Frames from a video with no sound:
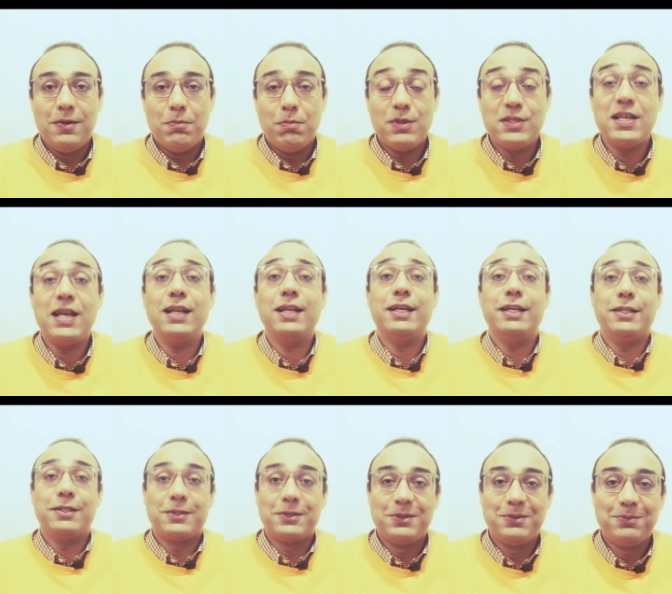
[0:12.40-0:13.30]
مساء
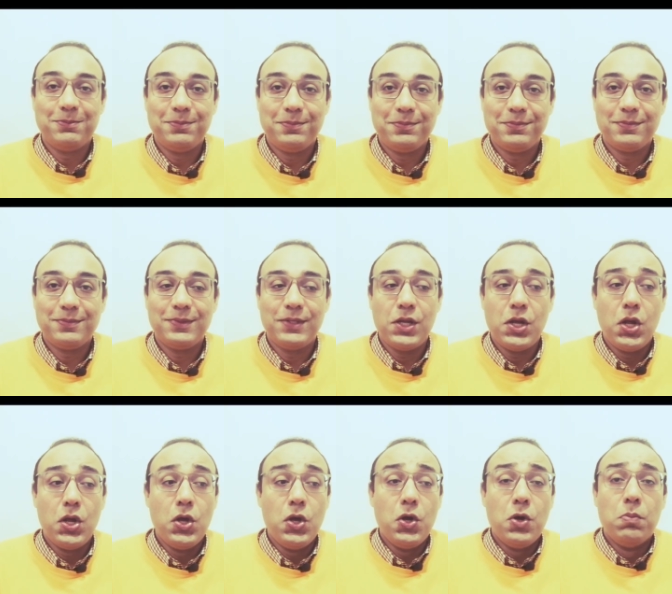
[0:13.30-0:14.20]
الخير
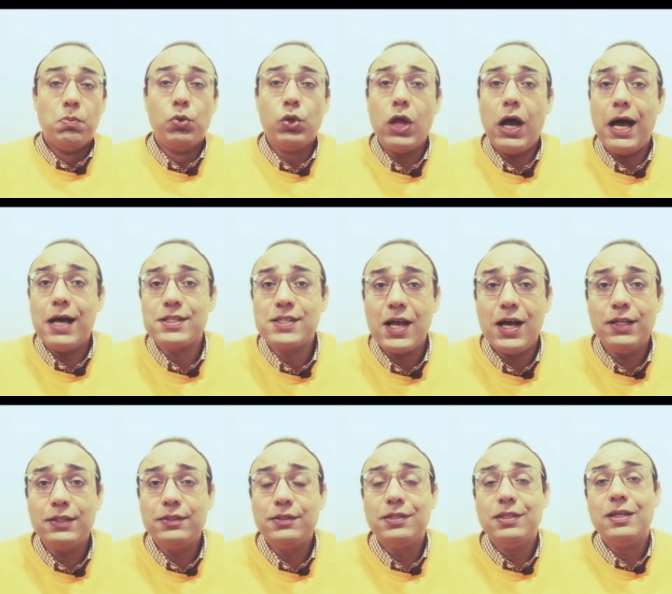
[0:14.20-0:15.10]

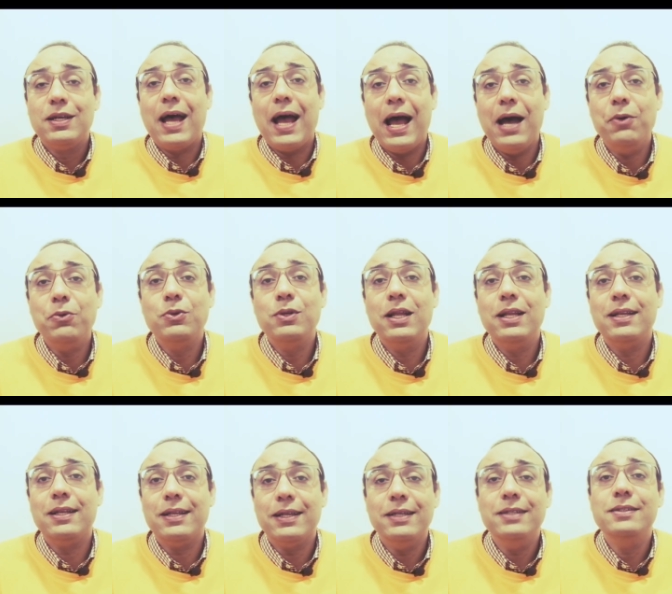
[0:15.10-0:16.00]
ملاحظات حول
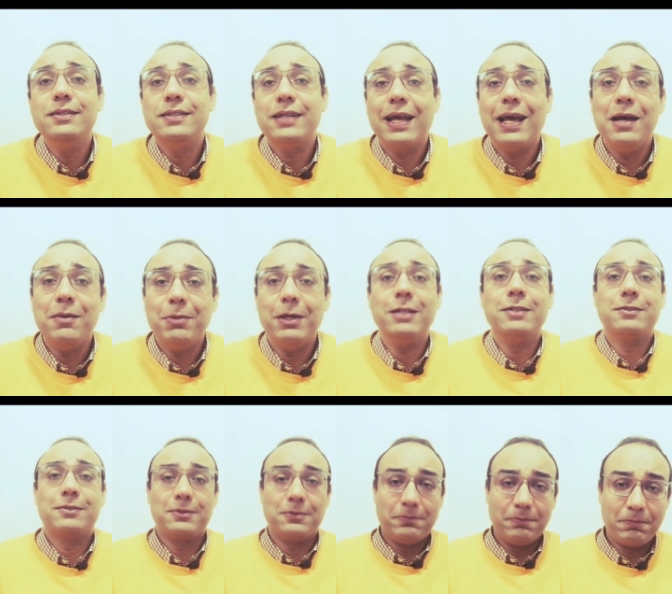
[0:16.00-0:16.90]

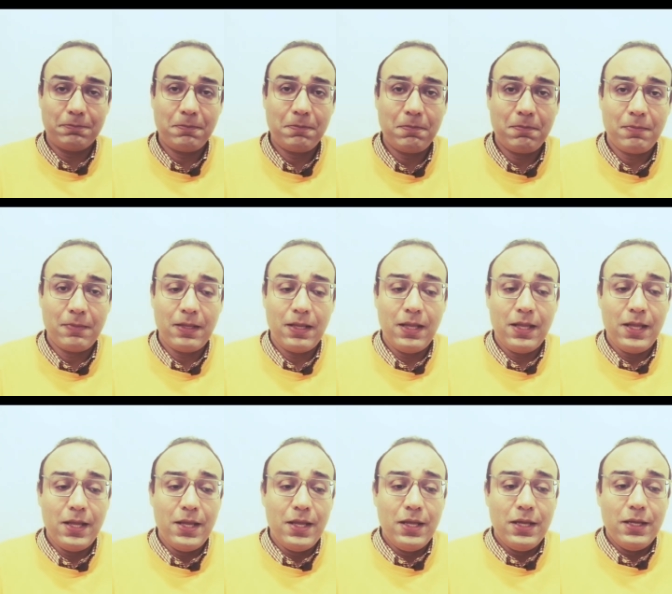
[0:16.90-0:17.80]
الانتخابات
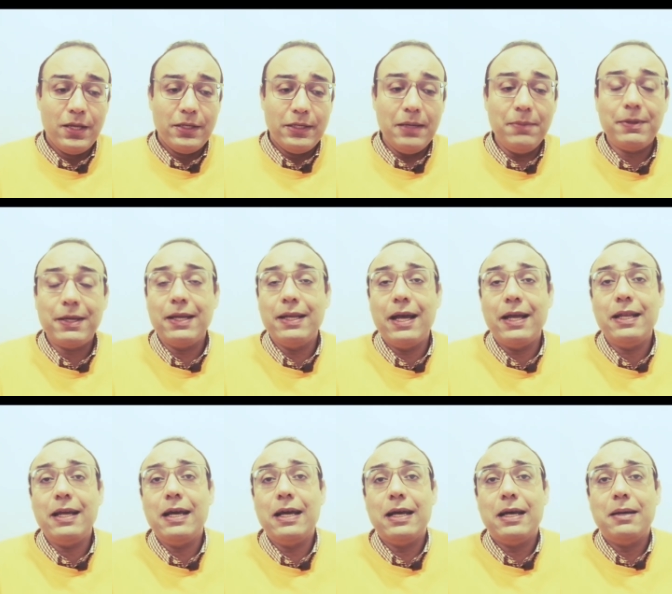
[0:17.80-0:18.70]
يمكن
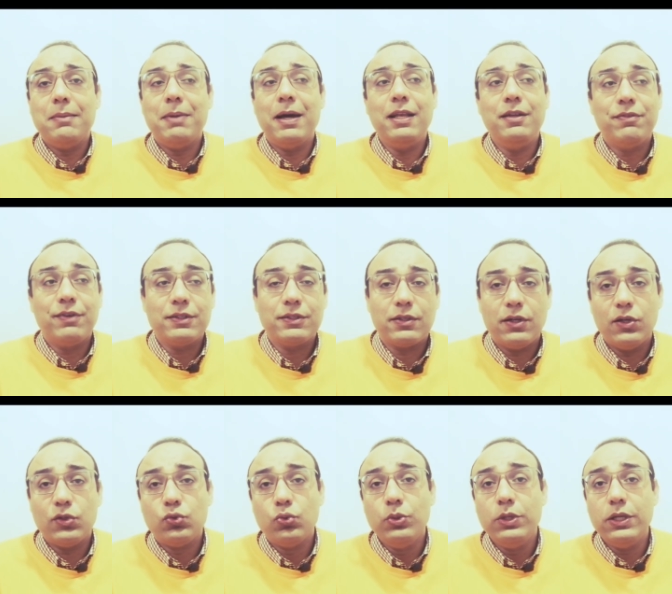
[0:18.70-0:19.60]
انا بقالي فتره
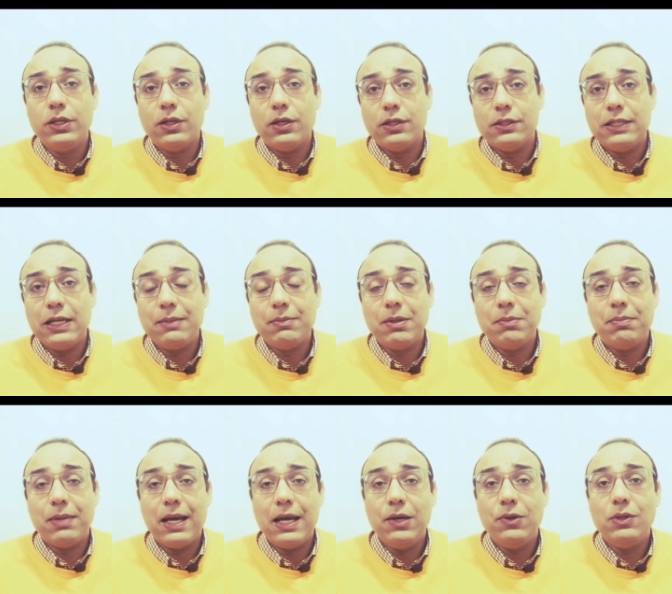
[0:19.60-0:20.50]
طويله دايما
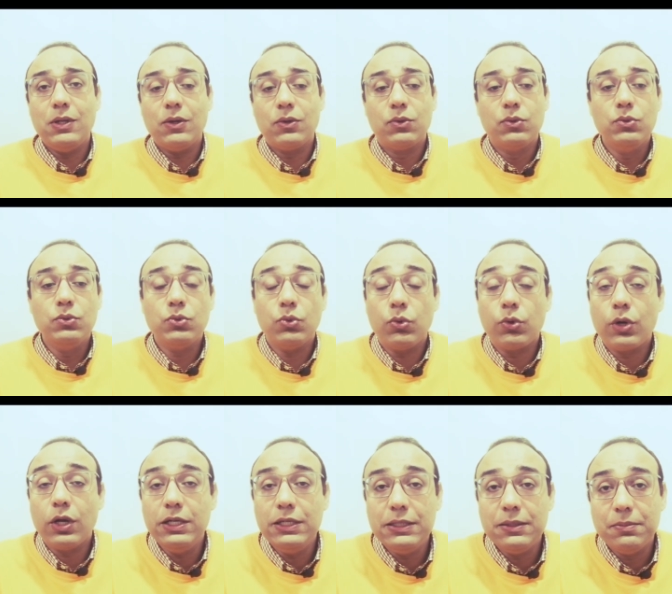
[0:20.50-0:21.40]
بحاول اكون
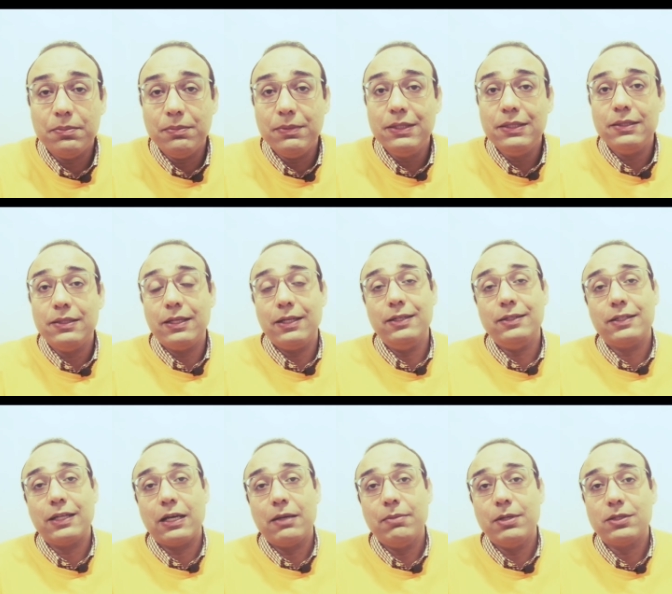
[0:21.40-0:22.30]
قريب من
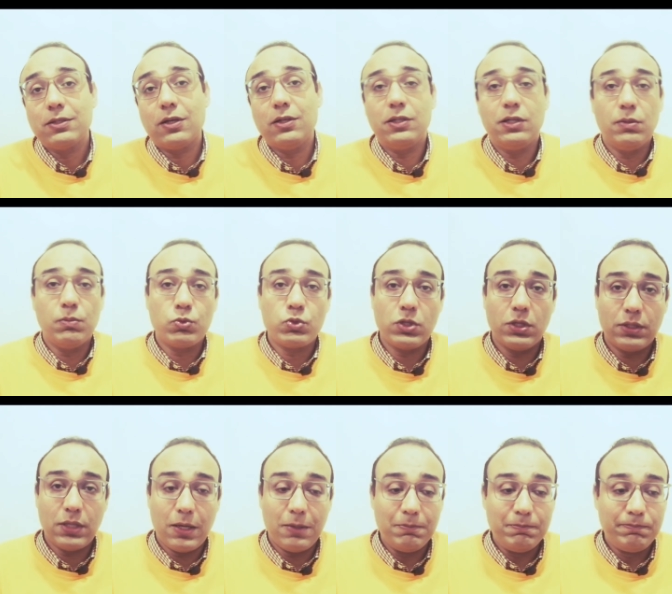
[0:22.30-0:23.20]
الانتخابات قدر
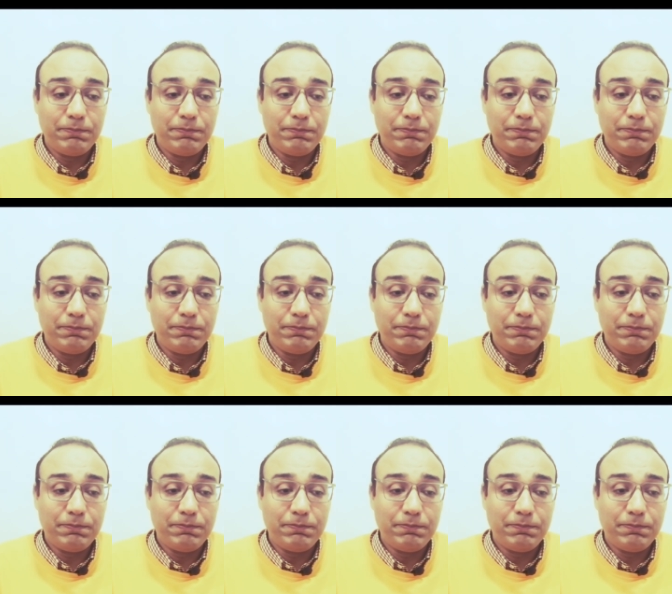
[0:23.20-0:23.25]
المستطاع